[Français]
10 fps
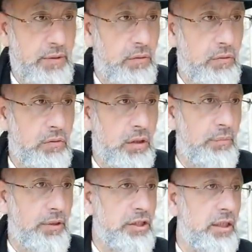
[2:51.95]
et autres,
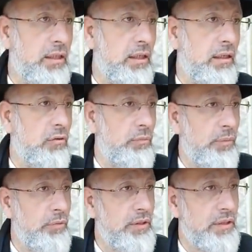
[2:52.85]
appartient au
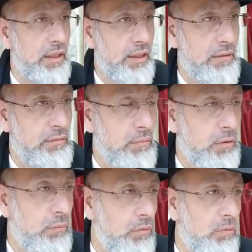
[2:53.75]
peuple d'Israël.
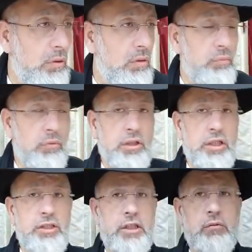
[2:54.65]
bon, alors pour les
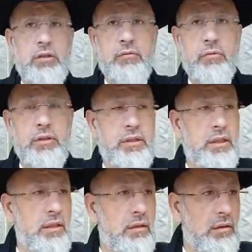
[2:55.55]
chrétiens, nous avons été
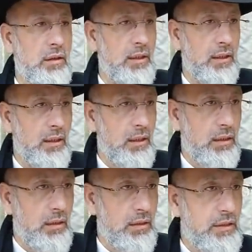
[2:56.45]
euh,
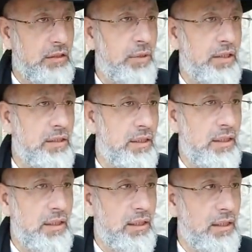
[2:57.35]

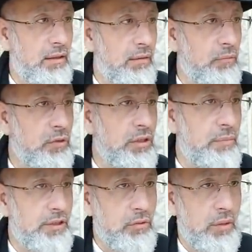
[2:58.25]
dispersé et maudit
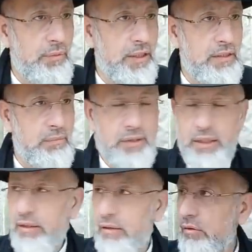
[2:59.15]
parce qu'on n'a pas
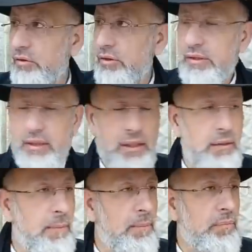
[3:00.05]
accepté euh,
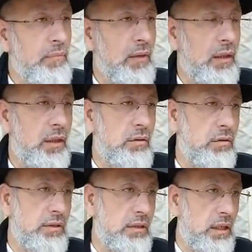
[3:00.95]
JC. Et
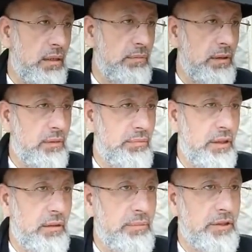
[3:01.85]
dans l'islam, eh
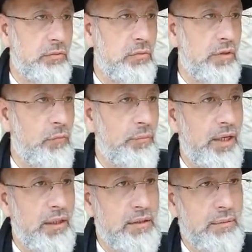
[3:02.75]
bien, parce que nous n'avons pas
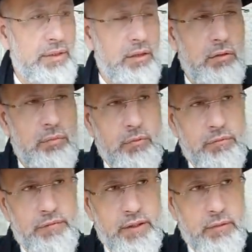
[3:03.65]
accepté le
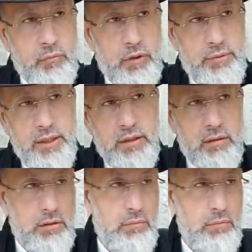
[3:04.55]
prophète Mohamed, alors